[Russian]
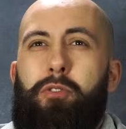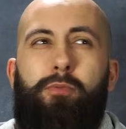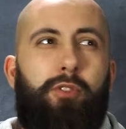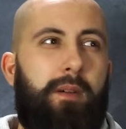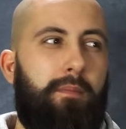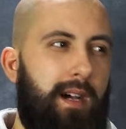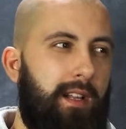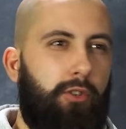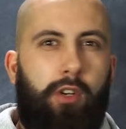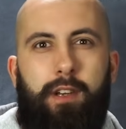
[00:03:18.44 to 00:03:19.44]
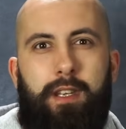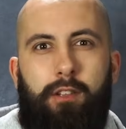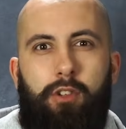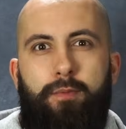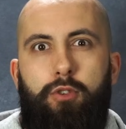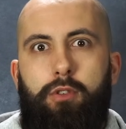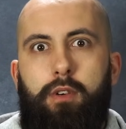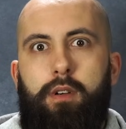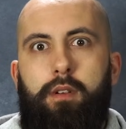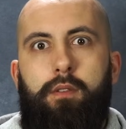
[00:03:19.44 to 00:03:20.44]
Почему-то мало кто говорит о том,
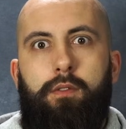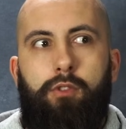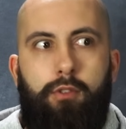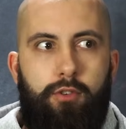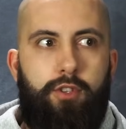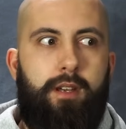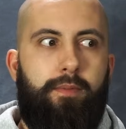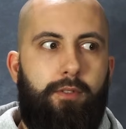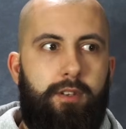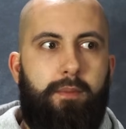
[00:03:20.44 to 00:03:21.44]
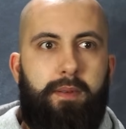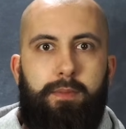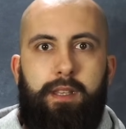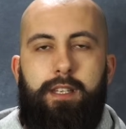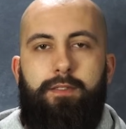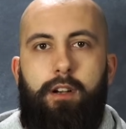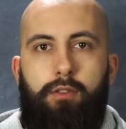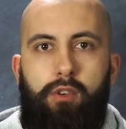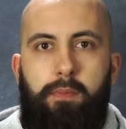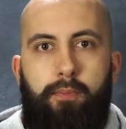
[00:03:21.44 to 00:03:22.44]
что нужно просто посмотреть
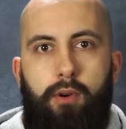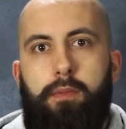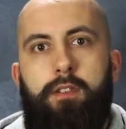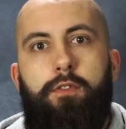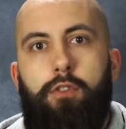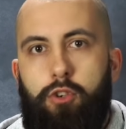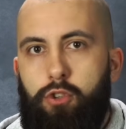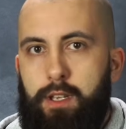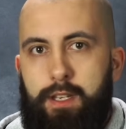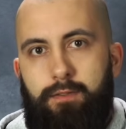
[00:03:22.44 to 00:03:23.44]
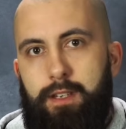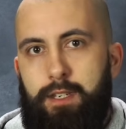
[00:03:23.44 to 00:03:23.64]
вокруг, попробовать все, что есть в